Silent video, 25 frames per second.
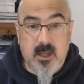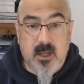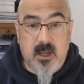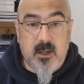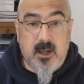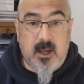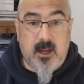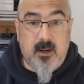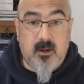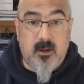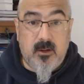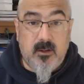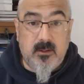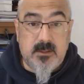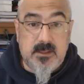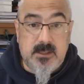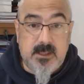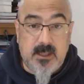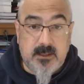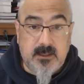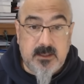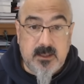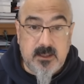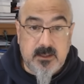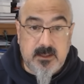Alors
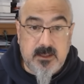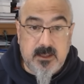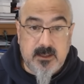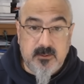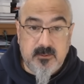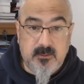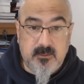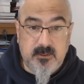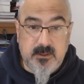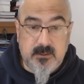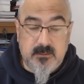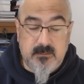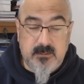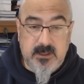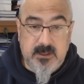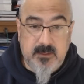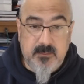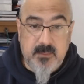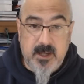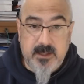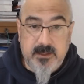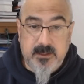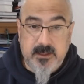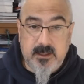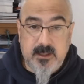certains canaux
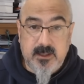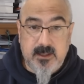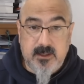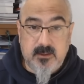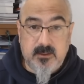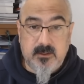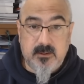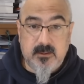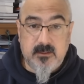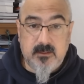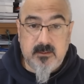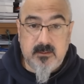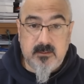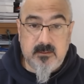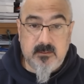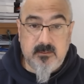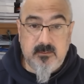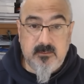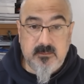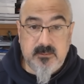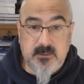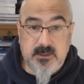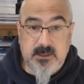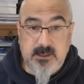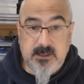libanais
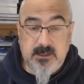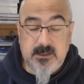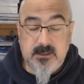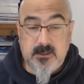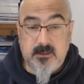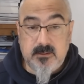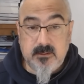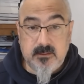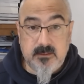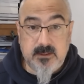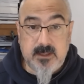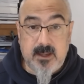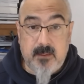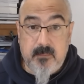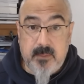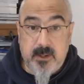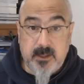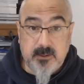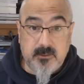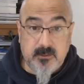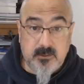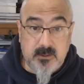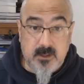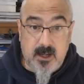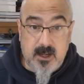nous disent qu'il n'y a
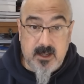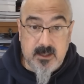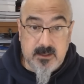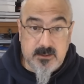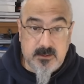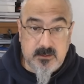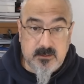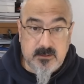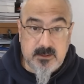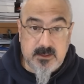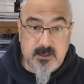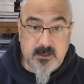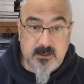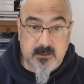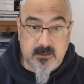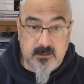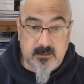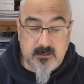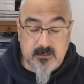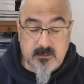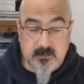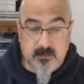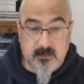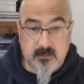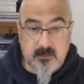pas de traces de cette
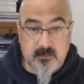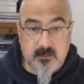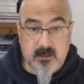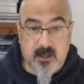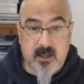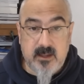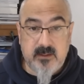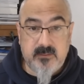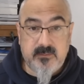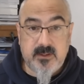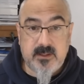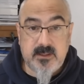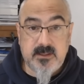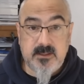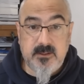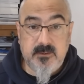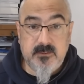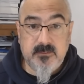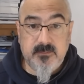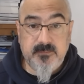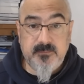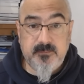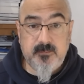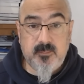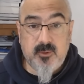
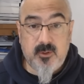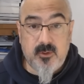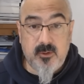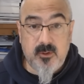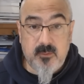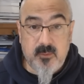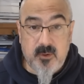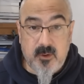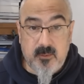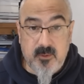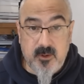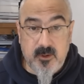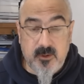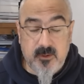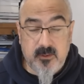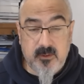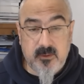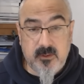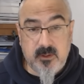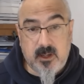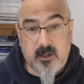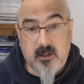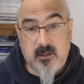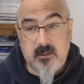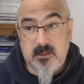invasion pour le
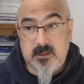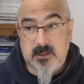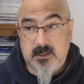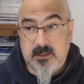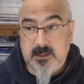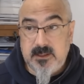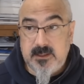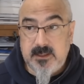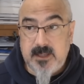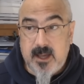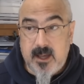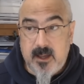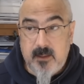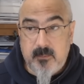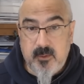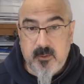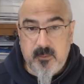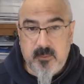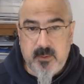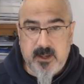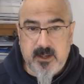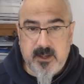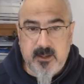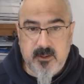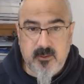moment. Alors c'était il y a à peu
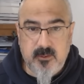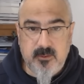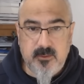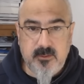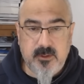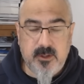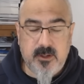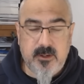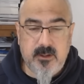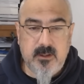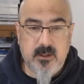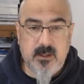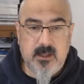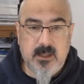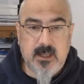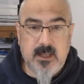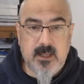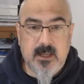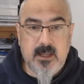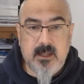près une heure.